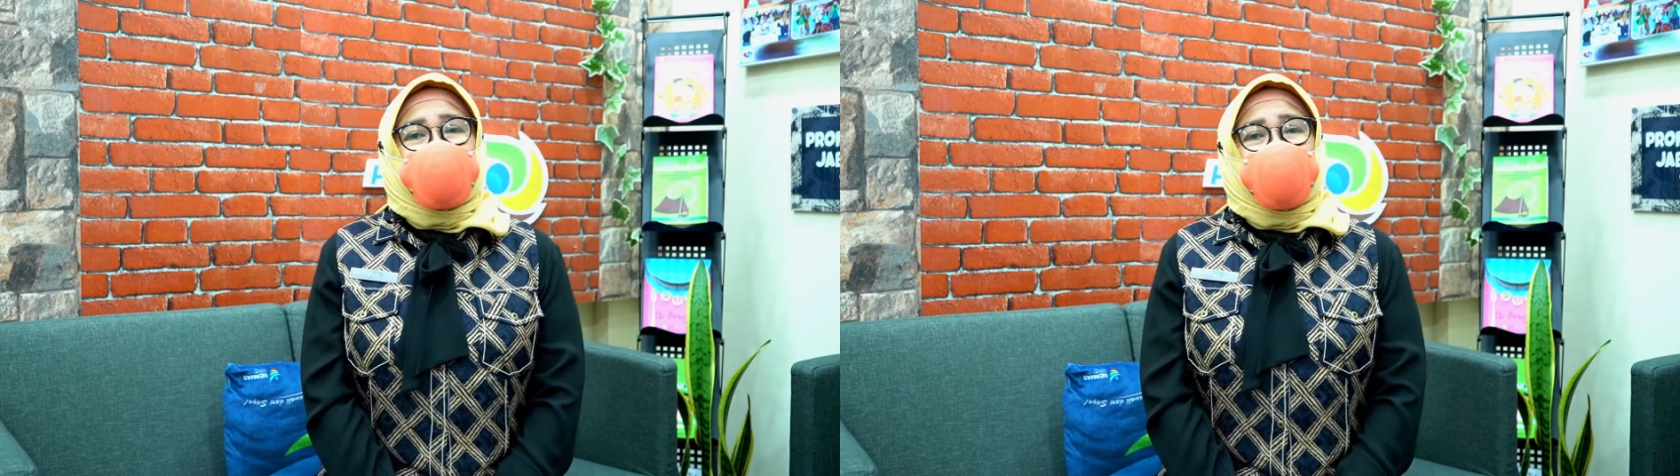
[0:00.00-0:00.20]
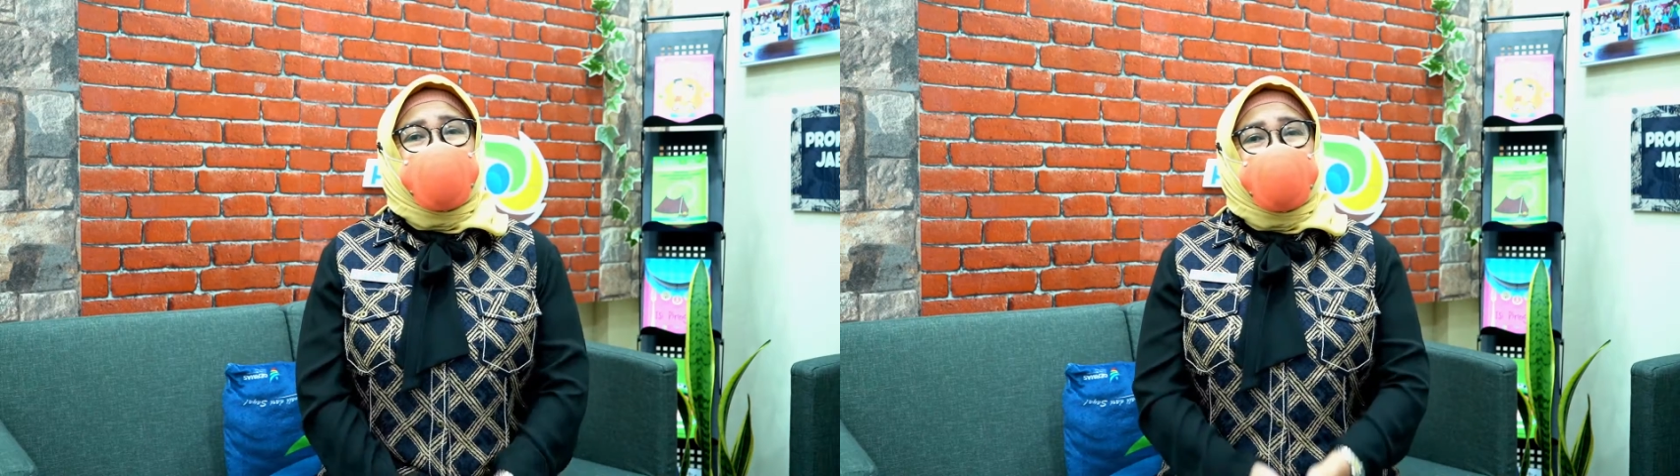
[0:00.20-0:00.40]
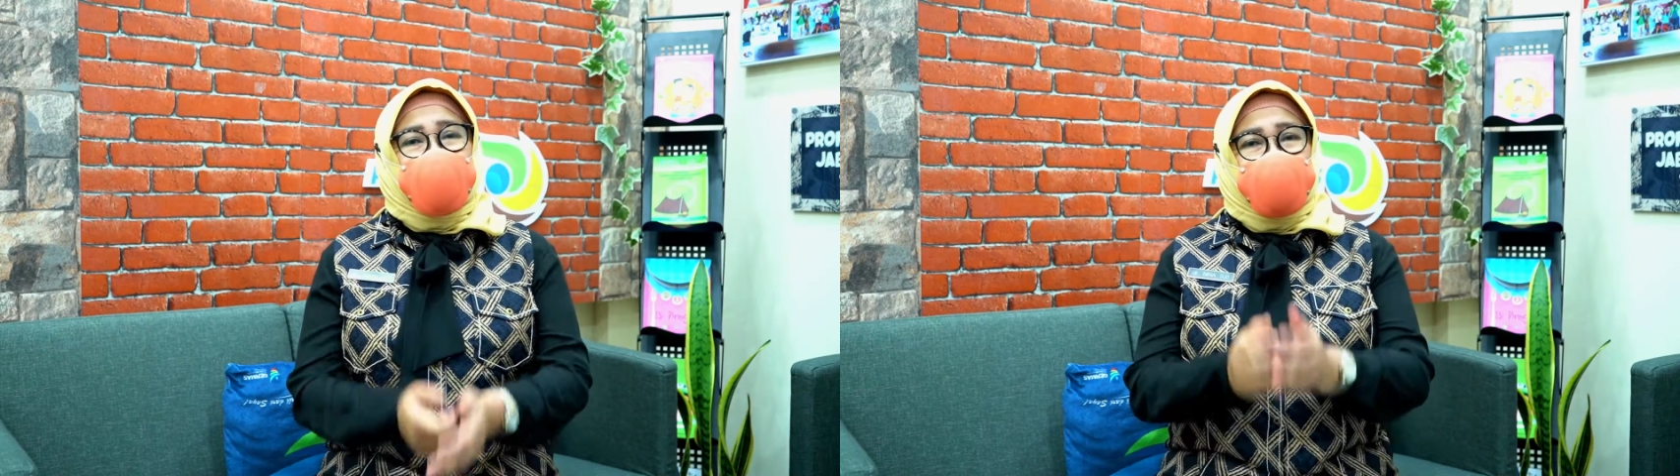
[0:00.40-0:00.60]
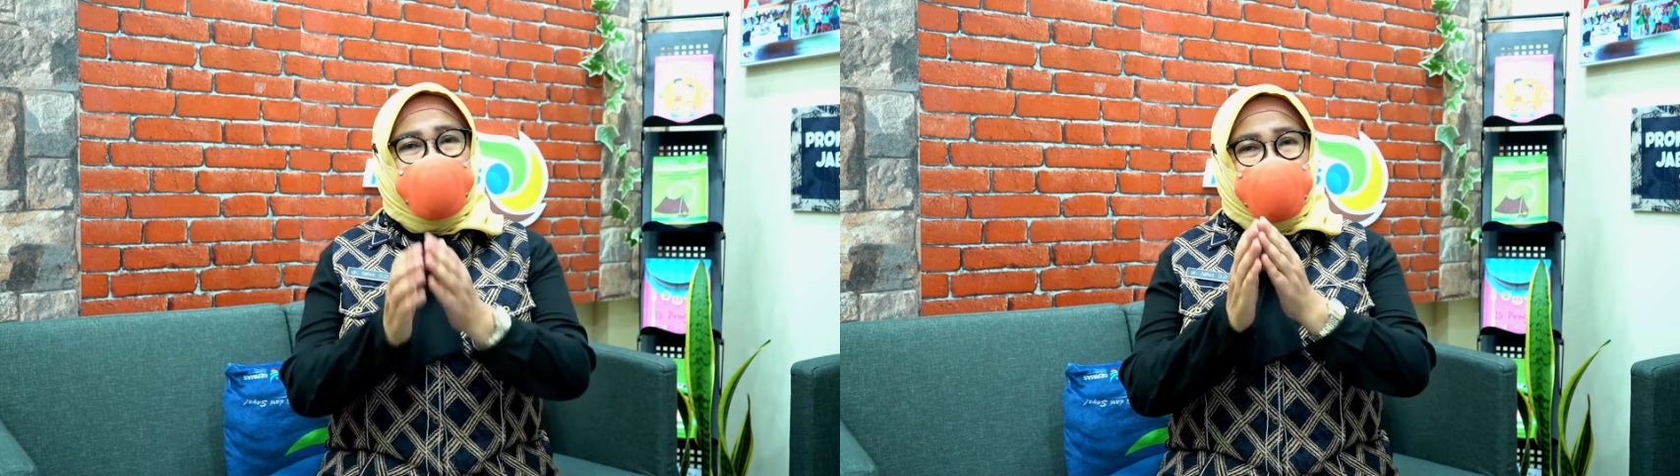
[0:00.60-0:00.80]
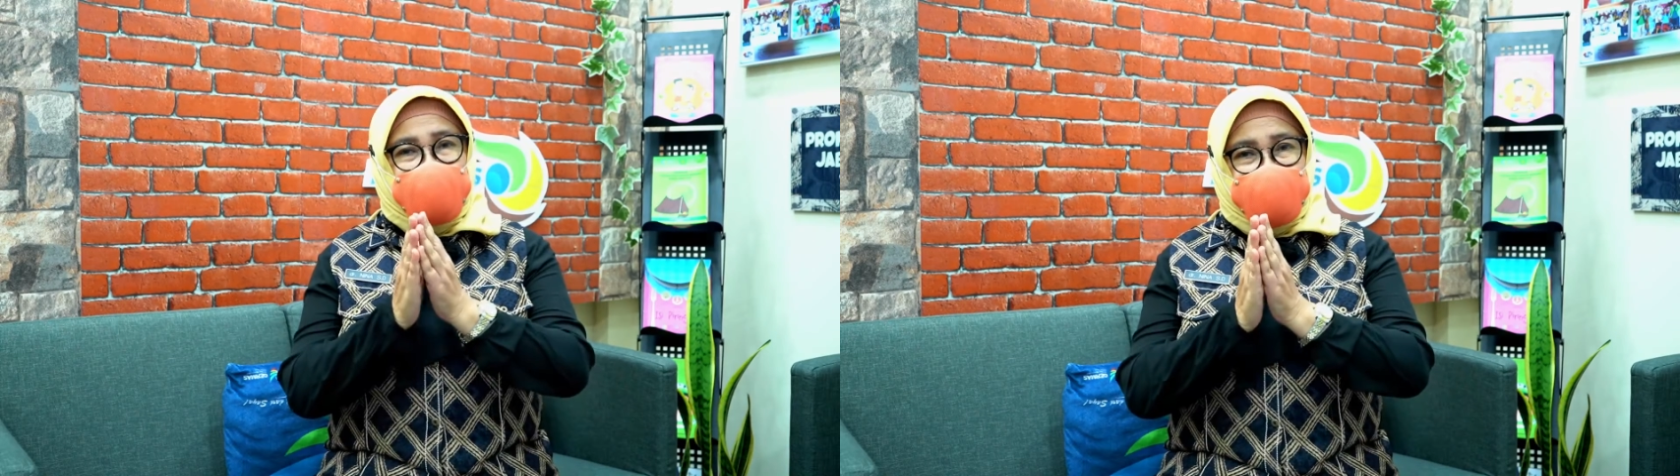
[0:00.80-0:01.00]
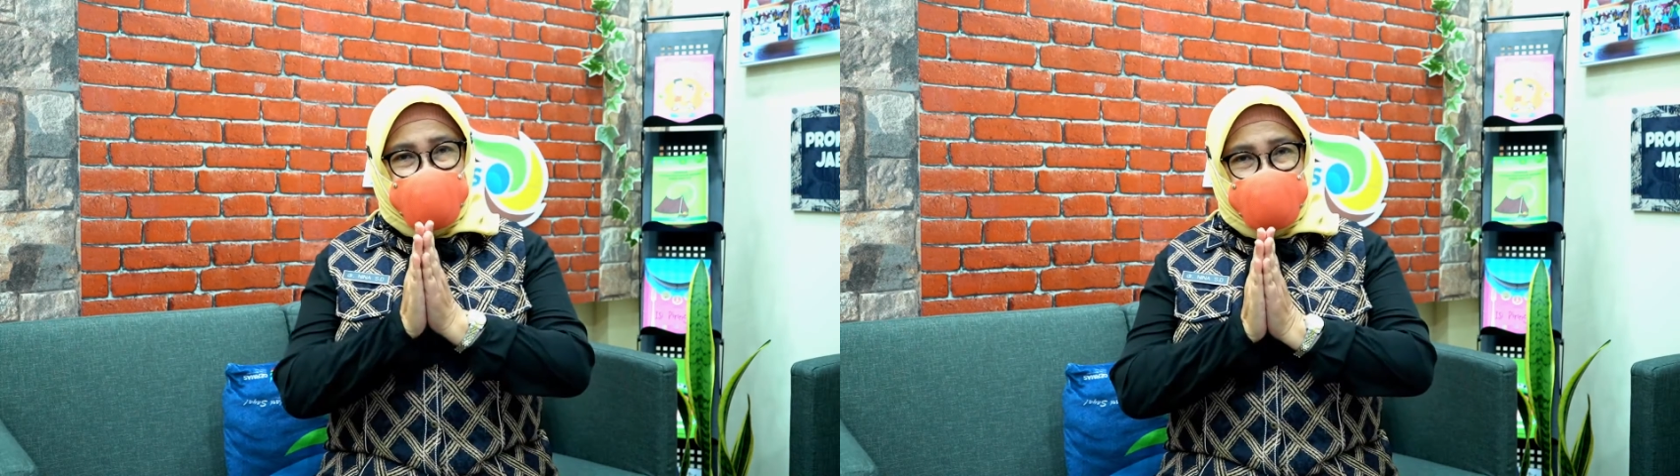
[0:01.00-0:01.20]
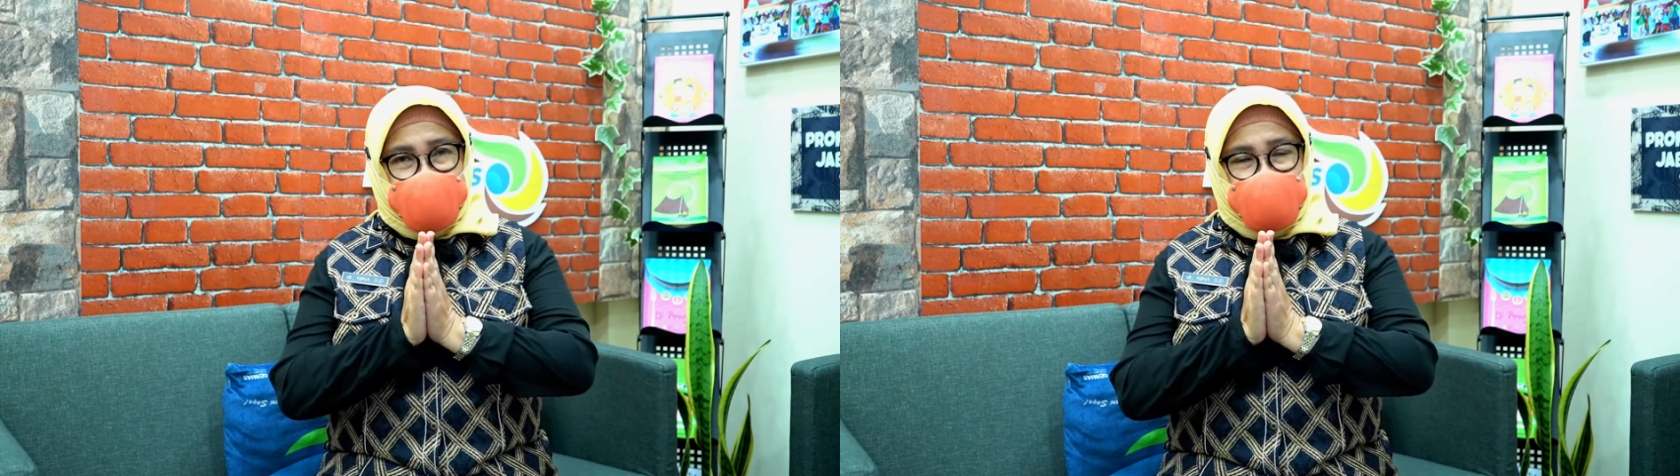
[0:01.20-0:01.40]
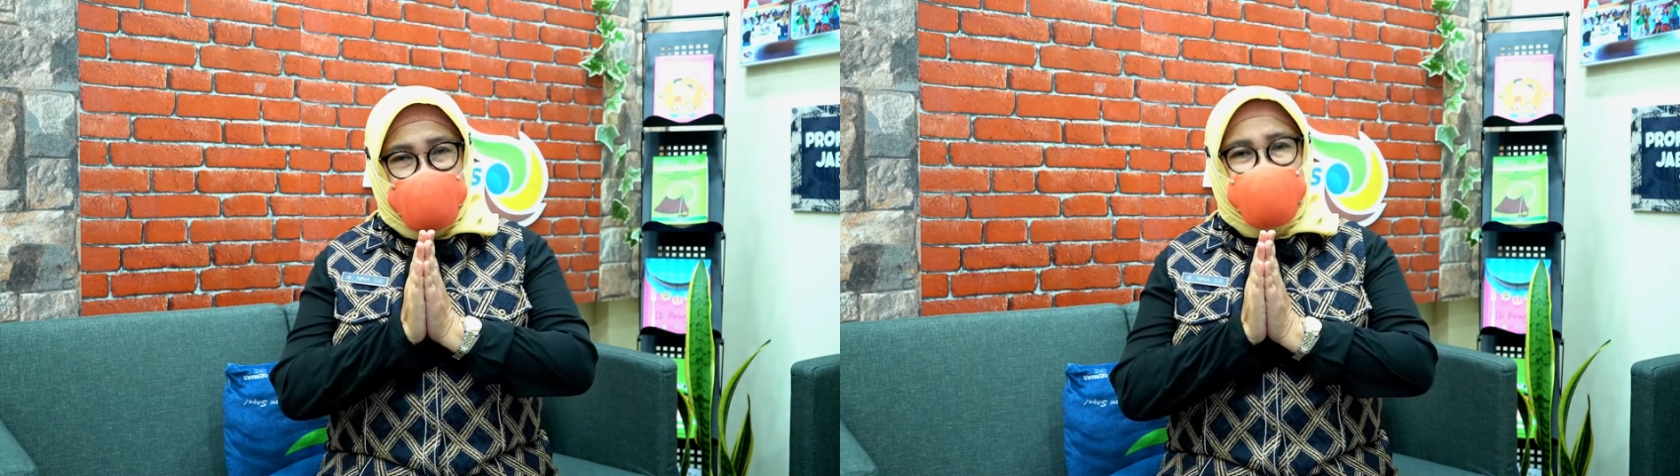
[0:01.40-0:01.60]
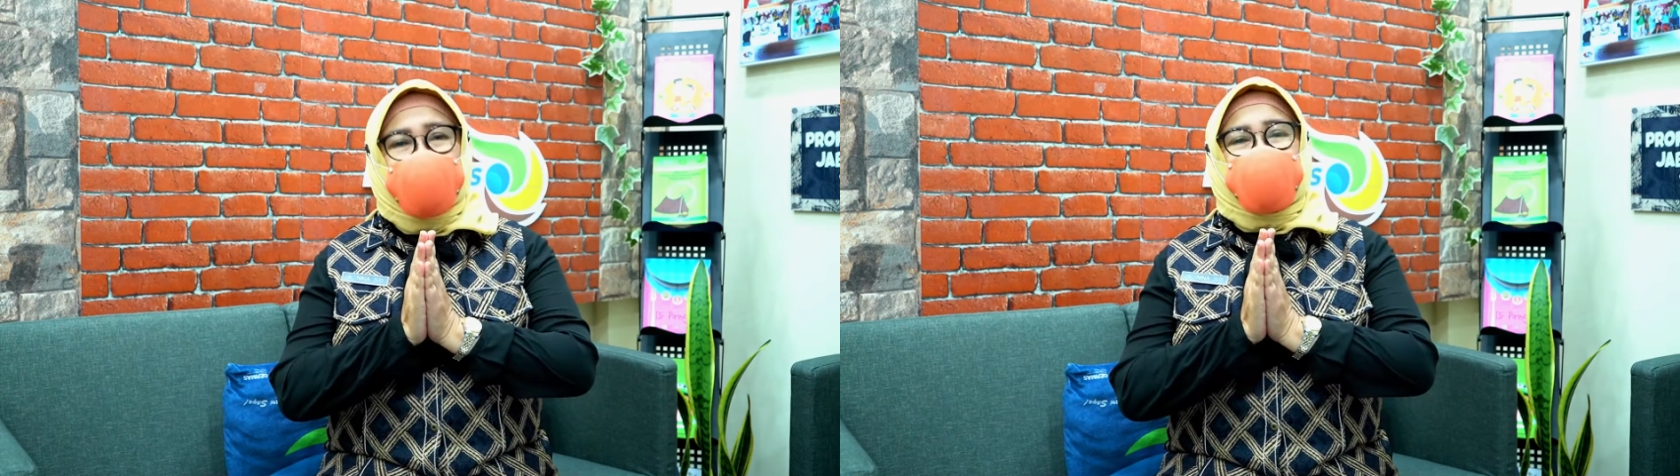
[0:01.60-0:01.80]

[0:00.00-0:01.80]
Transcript: Mohon maaf lahir dan batin.